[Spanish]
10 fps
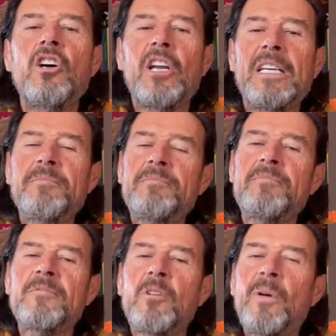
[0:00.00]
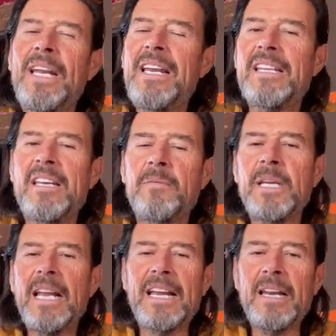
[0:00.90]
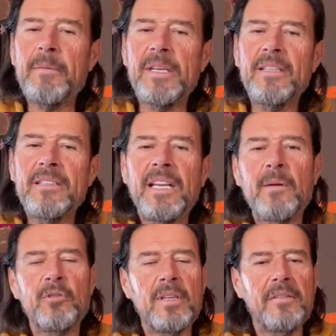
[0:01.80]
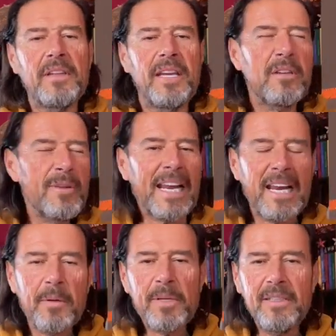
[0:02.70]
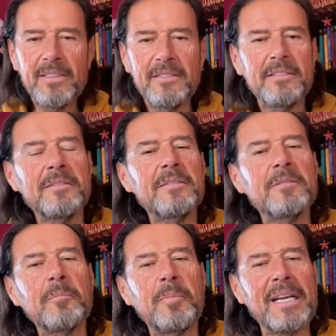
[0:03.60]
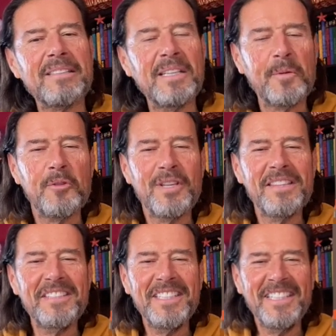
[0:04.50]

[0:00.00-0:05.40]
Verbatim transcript: Hola, ¿cuál es la llave, la clave de la abundancia? ¿Hay una clave para ser abundante?